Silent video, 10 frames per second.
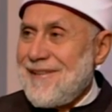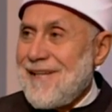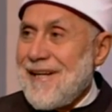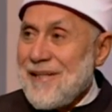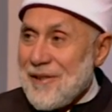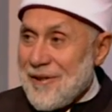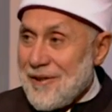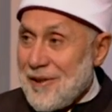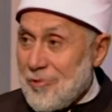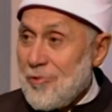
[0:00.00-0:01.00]
أي
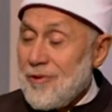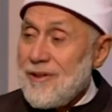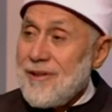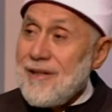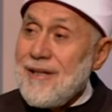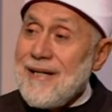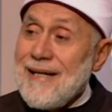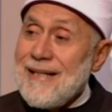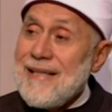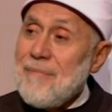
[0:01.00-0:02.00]
إرادتك
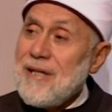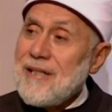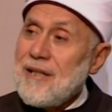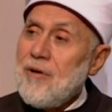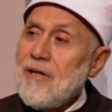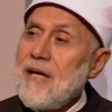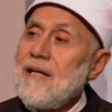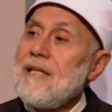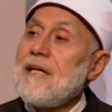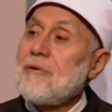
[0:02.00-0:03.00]
عندما تتوجه
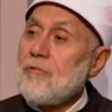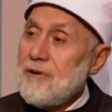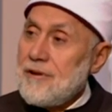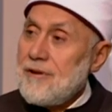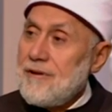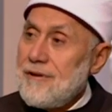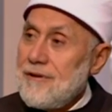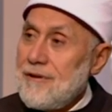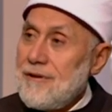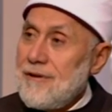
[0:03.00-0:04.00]
نيتك
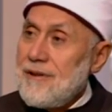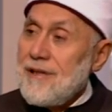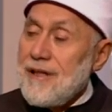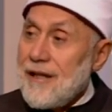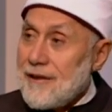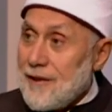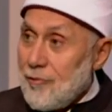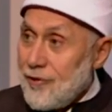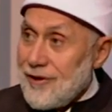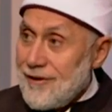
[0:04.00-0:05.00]
إلى
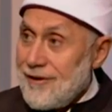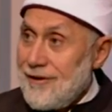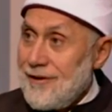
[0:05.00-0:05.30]
التوفيق